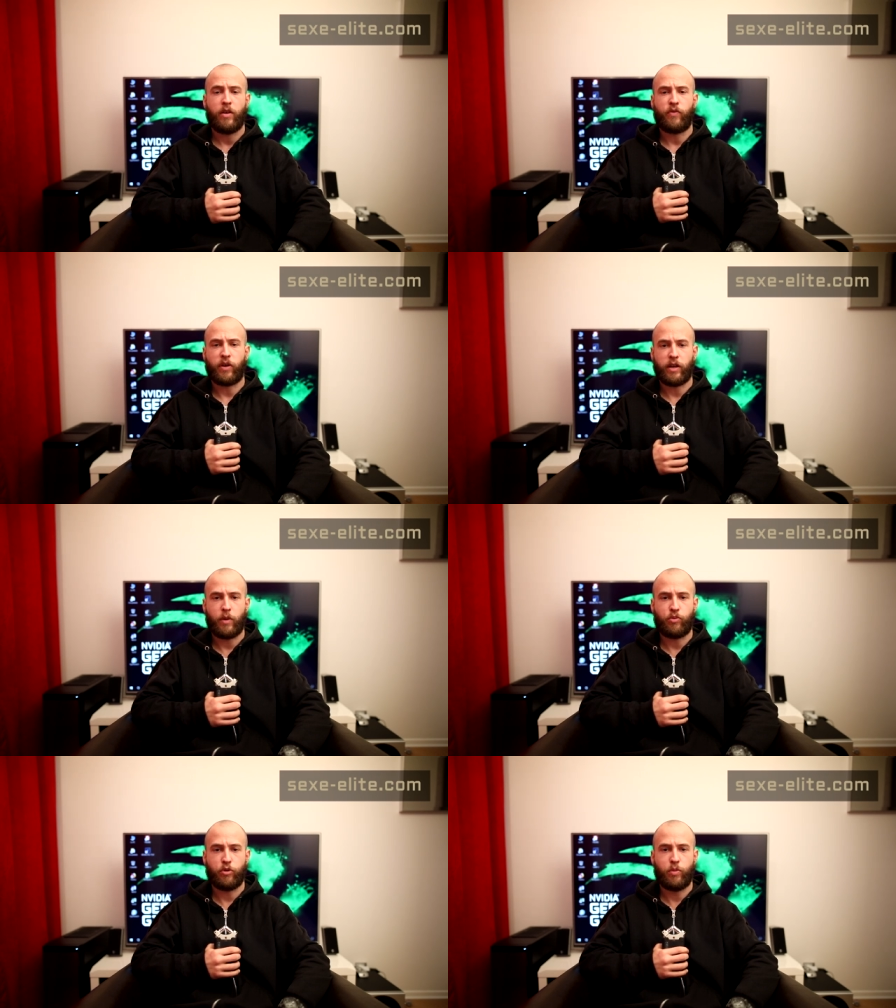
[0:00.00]
Fin de
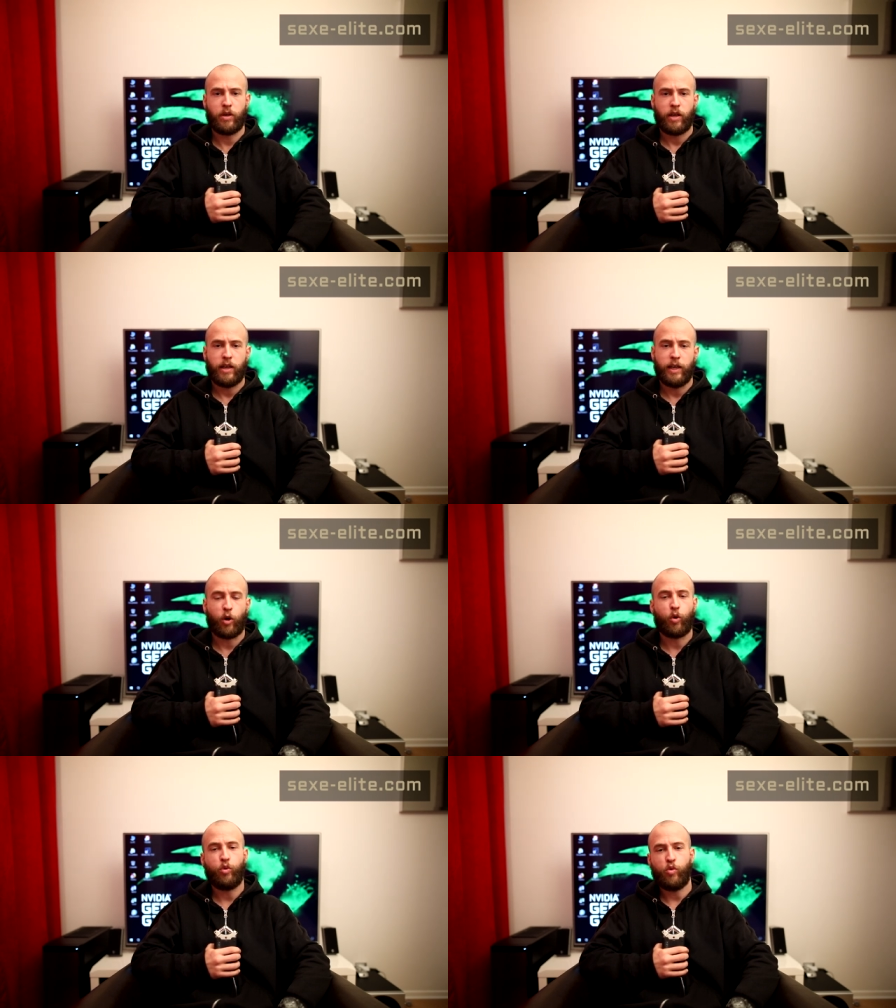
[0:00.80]
la pub et
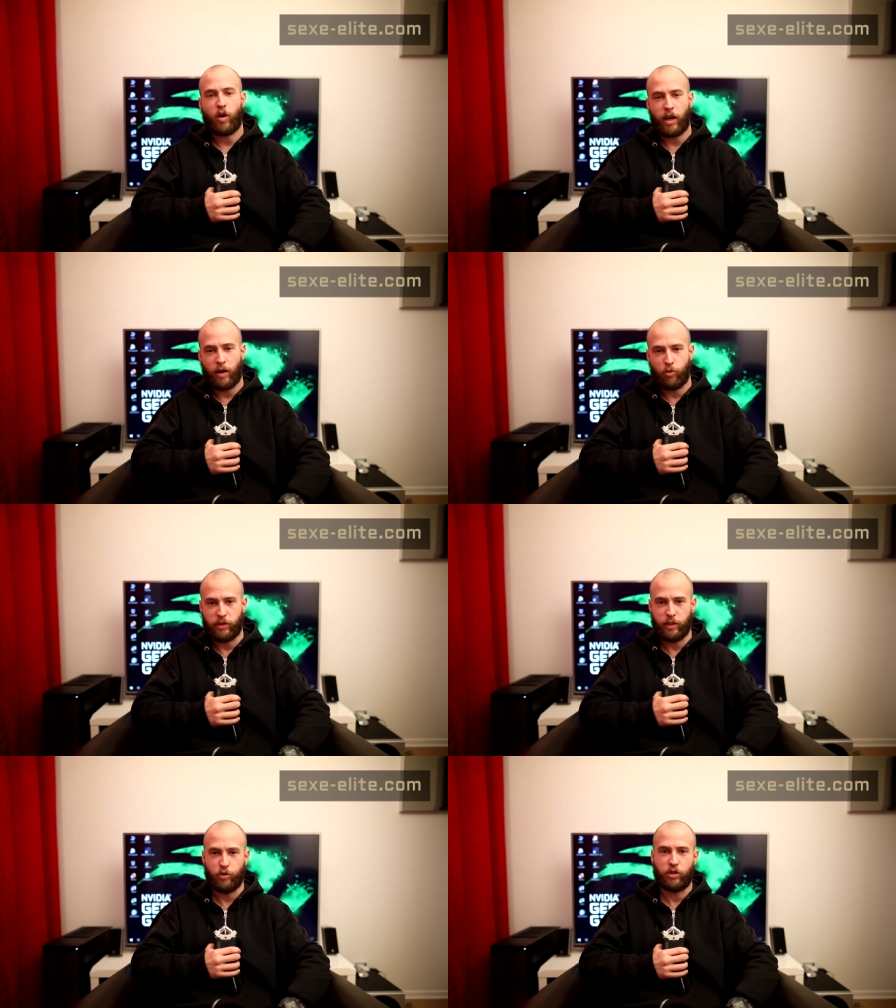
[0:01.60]
retour à la
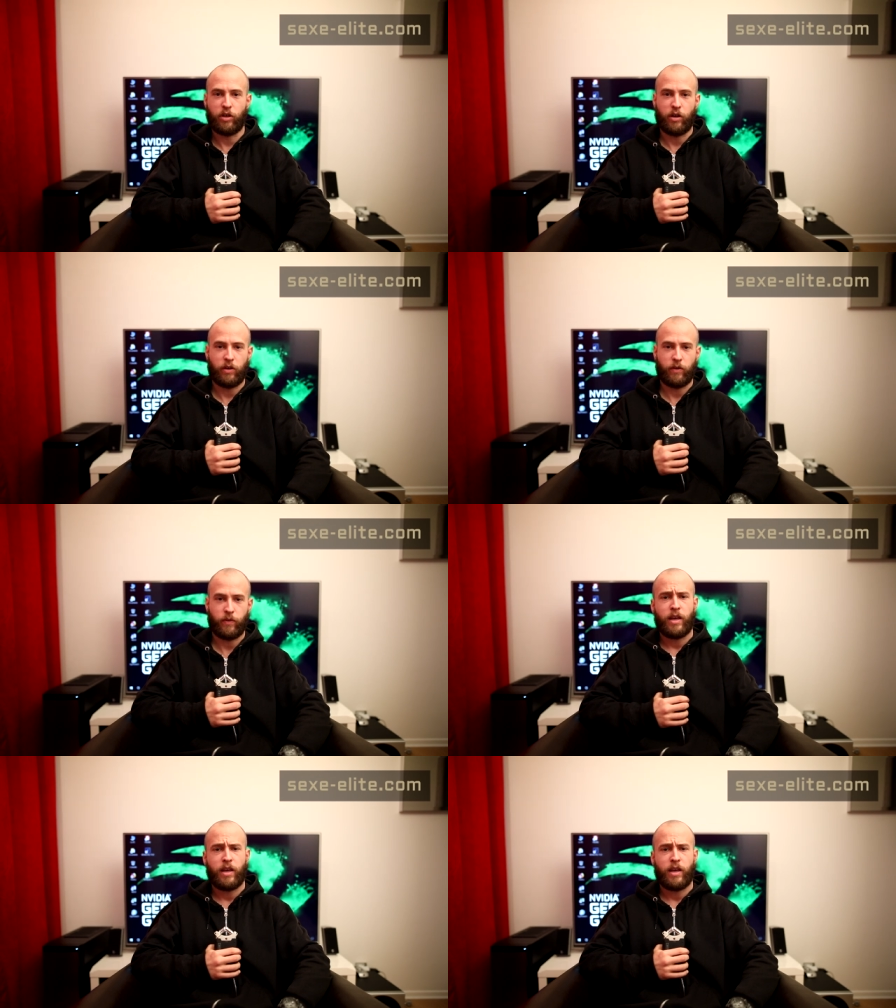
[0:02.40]
beauté du corps.